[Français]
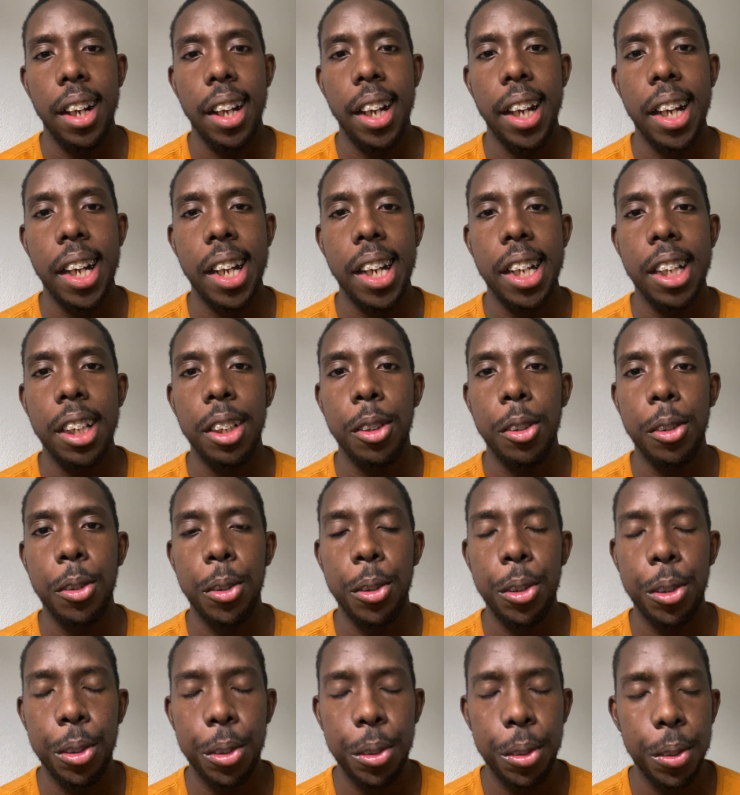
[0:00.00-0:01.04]
Et je
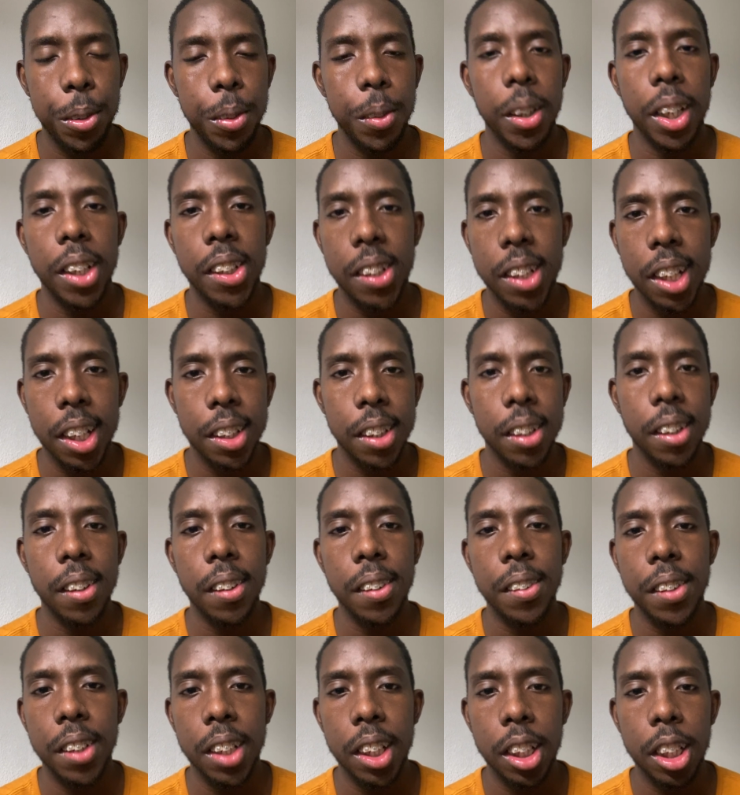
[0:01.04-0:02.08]
suis sûr et certain
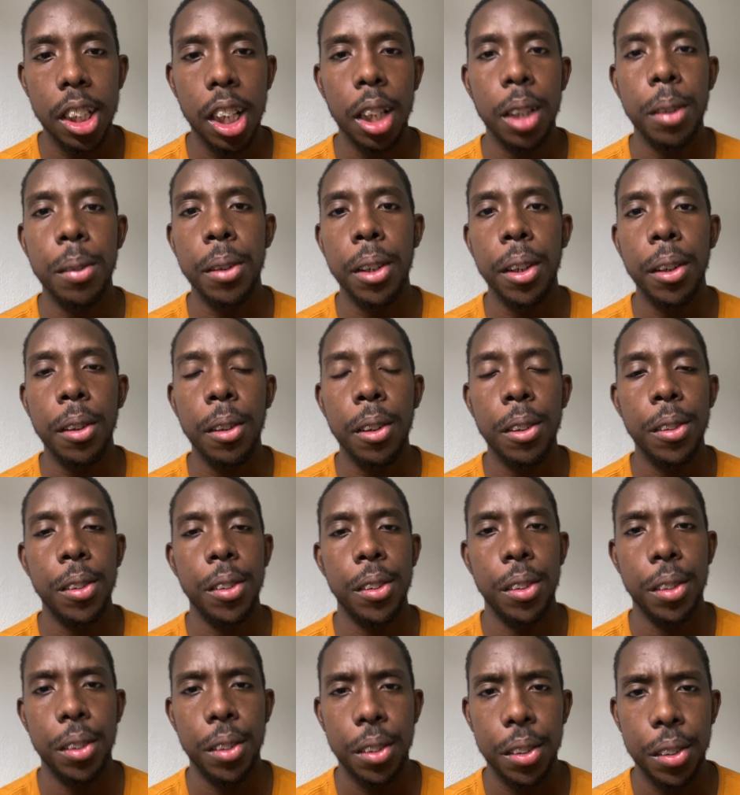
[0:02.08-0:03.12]
que cette
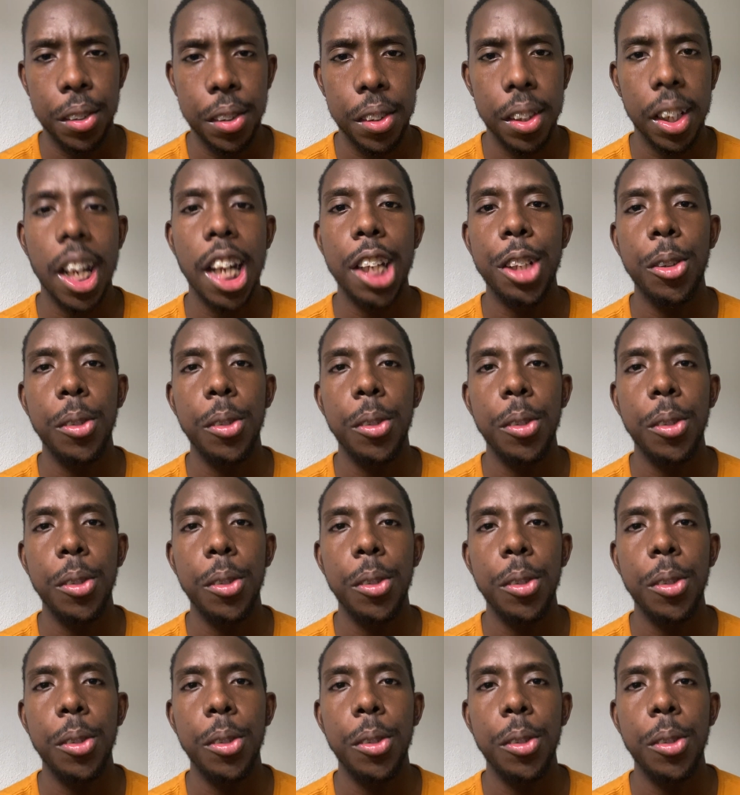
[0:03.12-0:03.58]
expérience sera